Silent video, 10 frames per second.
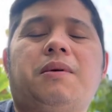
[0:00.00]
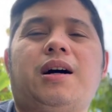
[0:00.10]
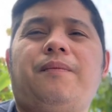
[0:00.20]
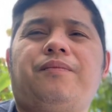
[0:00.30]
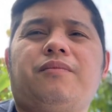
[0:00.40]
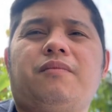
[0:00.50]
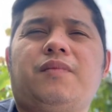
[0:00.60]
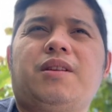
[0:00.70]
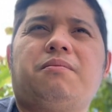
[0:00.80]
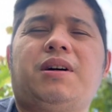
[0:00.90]
ba?
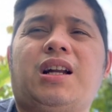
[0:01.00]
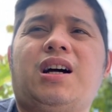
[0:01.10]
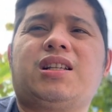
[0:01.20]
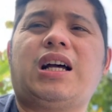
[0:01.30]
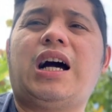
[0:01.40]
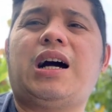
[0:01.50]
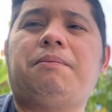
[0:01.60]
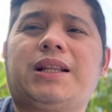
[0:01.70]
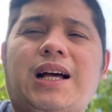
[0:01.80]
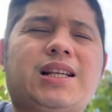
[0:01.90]
Para sa
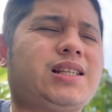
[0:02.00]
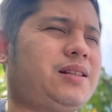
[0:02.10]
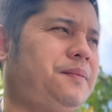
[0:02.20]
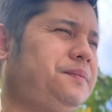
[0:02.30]
batas.